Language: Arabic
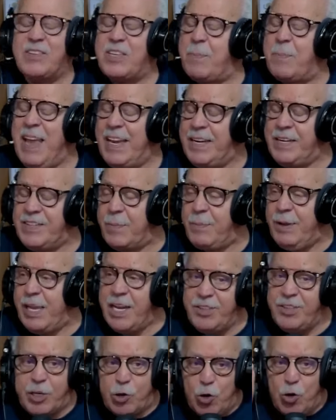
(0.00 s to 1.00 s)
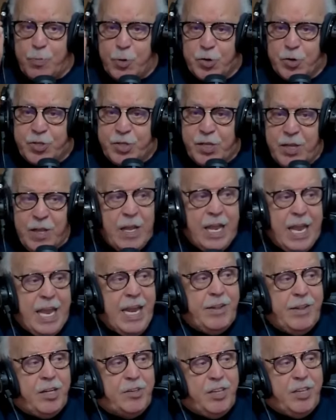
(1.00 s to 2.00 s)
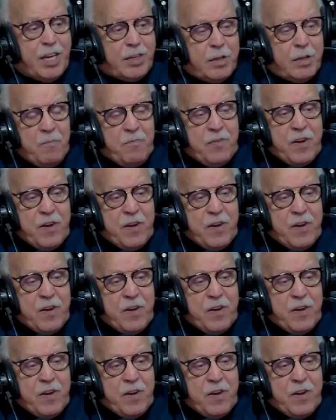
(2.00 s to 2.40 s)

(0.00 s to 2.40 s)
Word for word: سامحني سامحني انت كلوبيس انت تخدم